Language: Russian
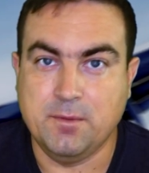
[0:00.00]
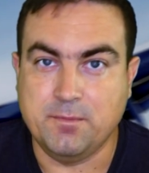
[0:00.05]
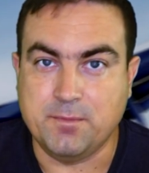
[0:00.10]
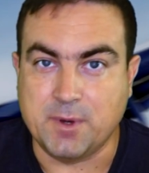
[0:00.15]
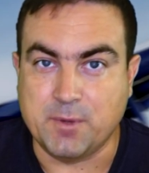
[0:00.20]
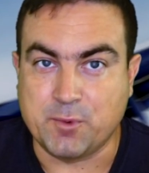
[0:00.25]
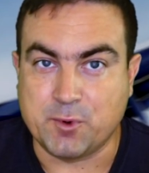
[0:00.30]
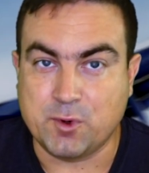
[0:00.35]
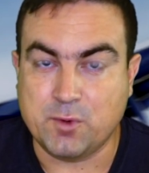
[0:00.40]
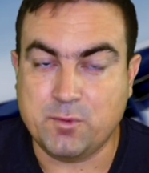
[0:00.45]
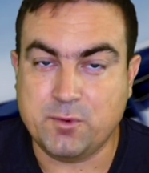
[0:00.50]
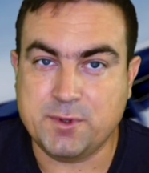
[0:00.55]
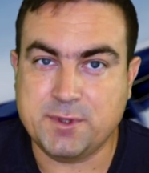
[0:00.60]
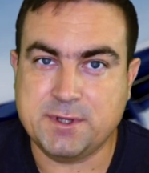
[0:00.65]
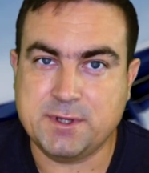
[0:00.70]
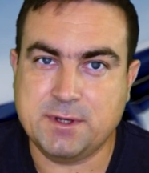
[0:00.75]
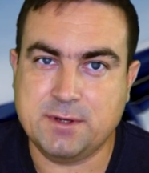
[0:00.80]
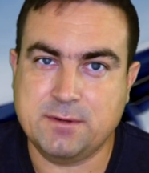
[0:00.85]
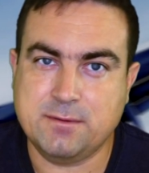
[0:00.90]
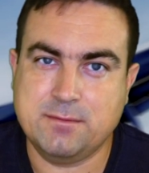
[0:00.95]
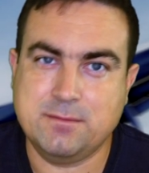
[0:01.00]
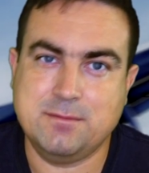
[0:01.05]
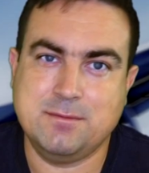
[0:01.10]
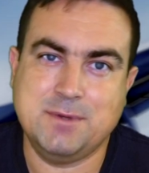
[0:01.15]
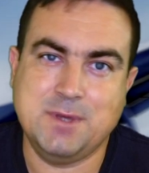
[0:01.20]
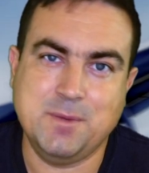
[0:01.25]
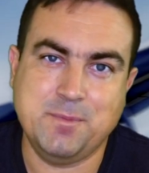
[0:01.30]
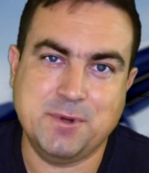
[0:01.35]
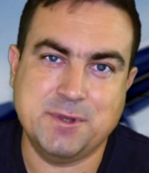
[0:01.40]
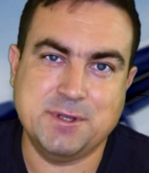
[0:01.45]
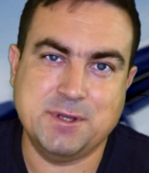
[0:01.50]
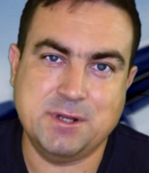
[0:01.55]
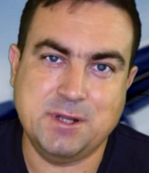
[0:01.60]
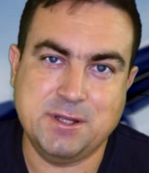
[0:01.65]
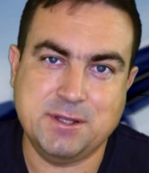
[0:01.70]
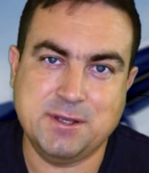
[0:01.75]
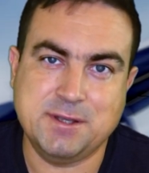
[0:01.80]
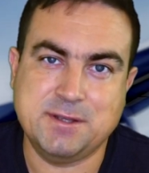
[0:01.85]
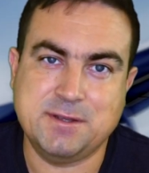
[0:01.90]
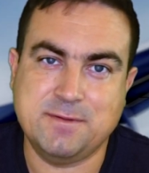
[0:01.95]
Попробуйте и
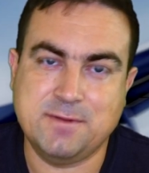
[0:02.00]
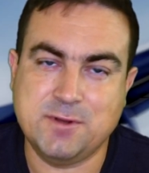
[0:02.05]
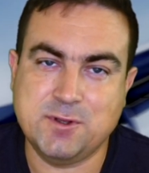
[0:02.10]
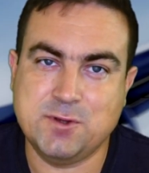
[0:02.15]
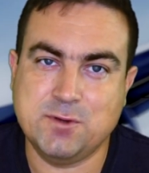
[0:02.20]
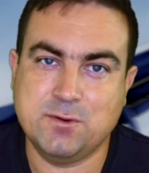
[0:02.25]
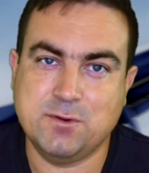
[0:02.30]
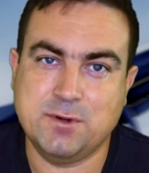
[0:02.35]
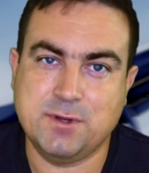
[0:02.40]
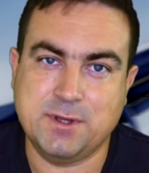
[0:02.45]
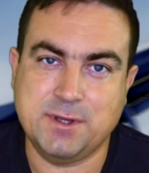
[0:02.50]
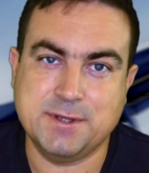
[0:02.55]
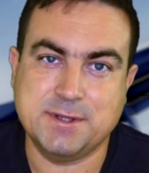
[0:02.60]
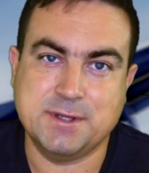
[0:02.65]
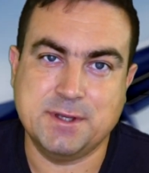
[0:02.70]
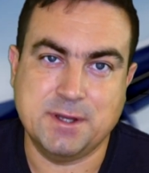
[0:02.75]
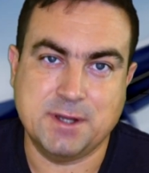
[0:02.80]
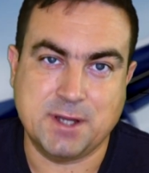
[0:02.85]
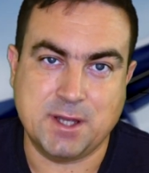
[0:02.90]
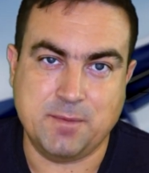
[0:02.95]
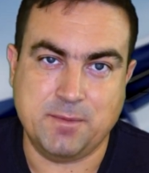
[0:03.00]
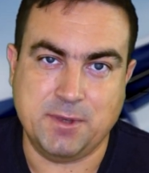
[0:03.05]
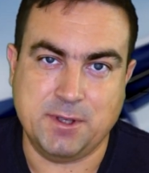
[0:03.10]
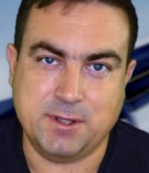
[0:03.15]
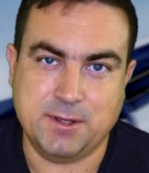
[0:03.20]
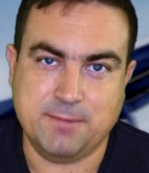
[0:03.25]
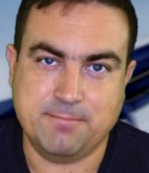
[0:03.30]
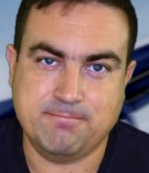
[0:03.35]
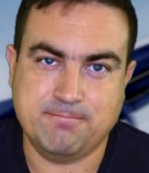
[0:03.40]
поделитесь видео из кабины.